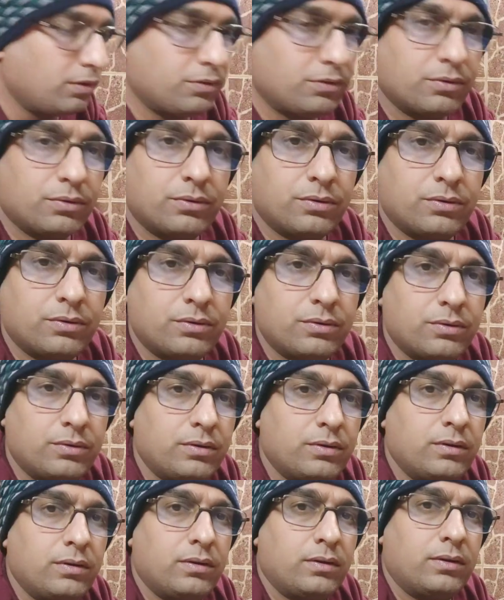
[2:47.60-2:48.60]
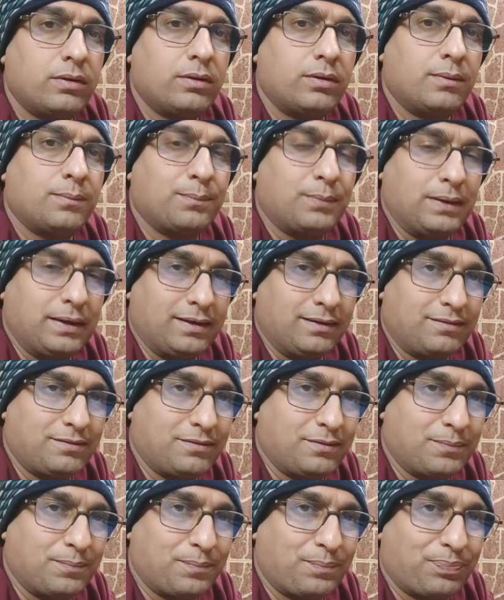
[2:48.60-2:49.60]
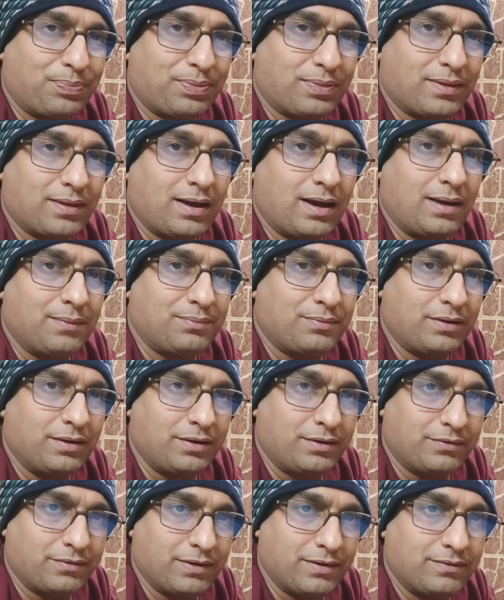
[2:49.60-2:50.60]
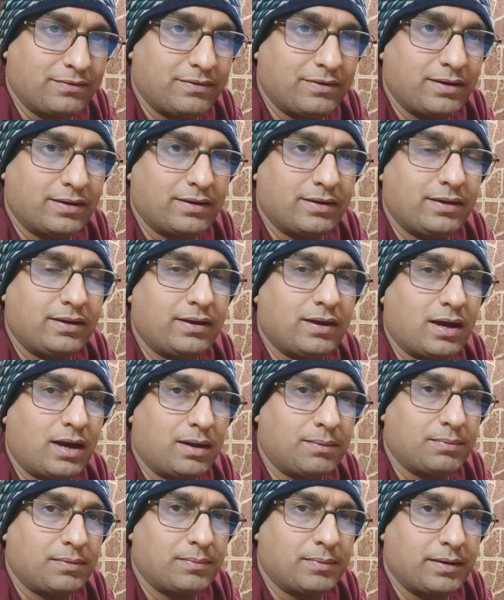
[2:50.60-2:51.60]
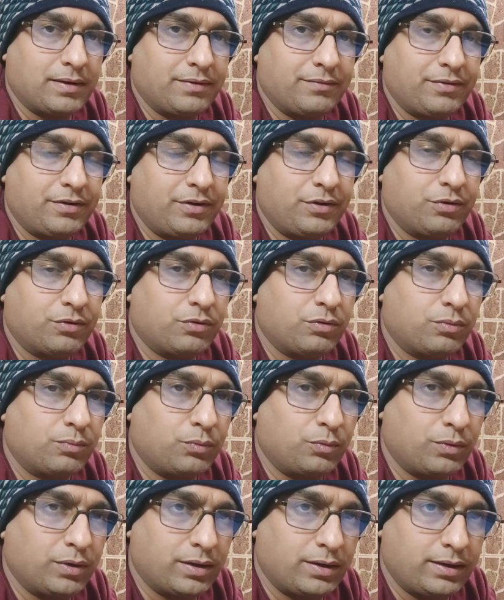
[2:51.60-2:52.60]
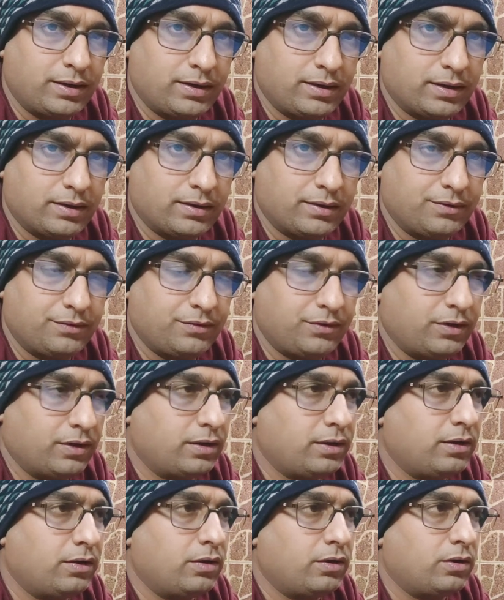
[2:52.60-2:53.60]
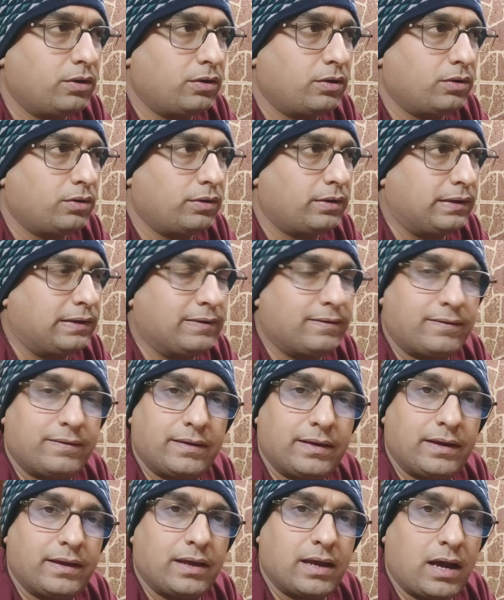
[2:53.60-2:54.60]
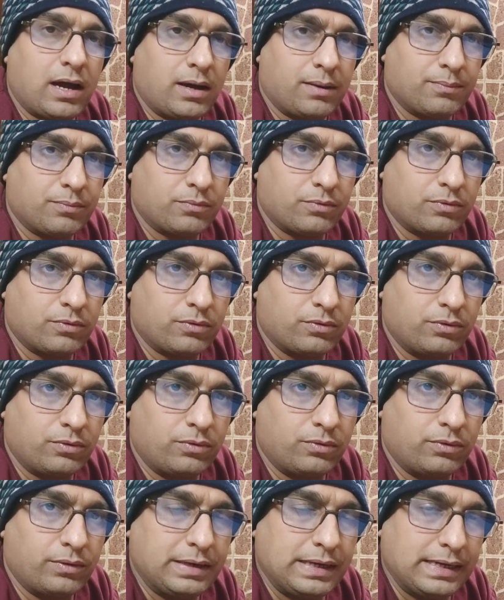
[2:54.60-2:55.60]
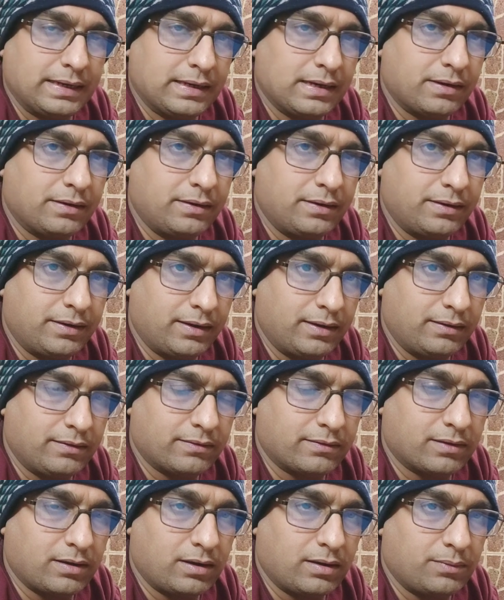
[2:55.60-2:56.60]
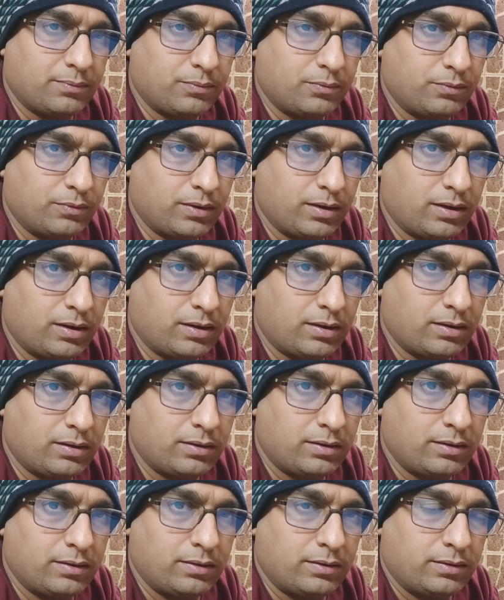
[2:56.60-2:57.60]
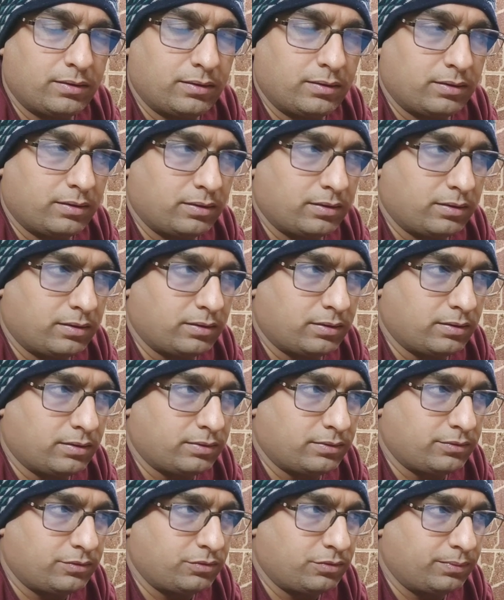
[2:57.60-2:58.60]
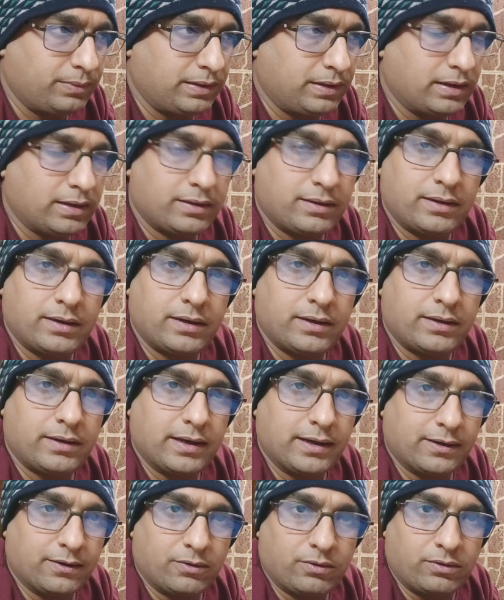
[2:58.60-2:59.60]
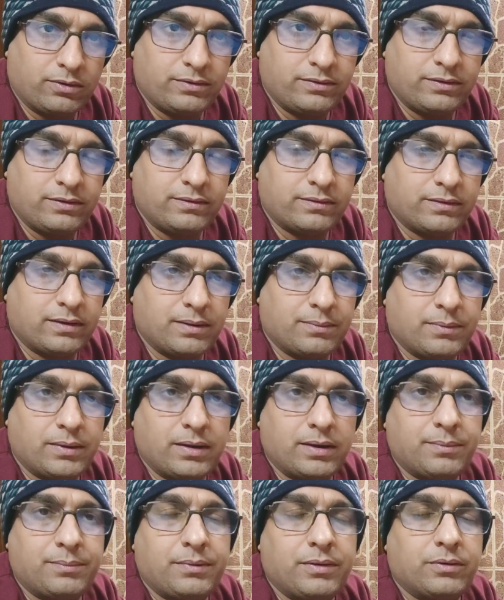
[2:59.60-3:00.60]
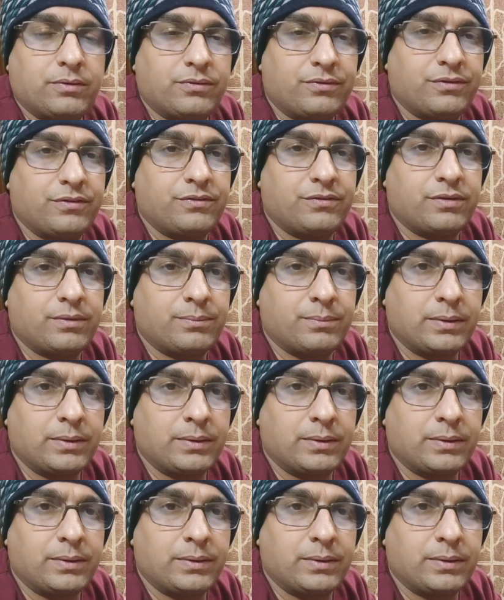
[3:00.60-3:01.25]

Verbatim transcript: तो प्लीज़ आपसे रिक्वेस्ट है कि आप हमारी वीडियो को पूरा देखा कीजिए इससे आपको एक एक डिटेल्स का पूरा जो भी कहते हैं टेक्नोलॉजीज के बारे में वो सिस्टम